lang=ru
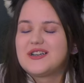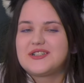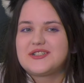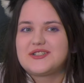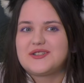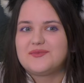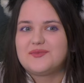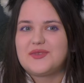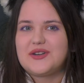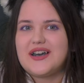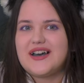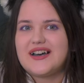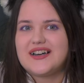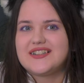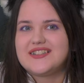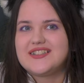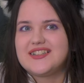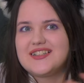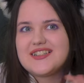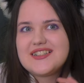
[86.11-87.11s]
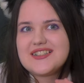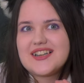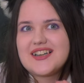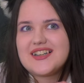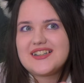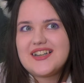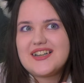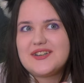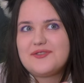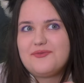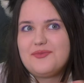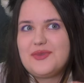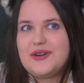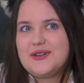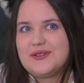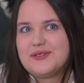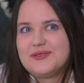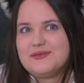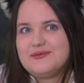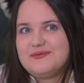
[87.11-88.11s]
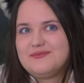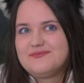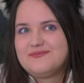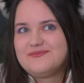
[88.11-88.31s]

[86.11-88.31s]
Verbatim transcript: что меня хотели закатать в бетон.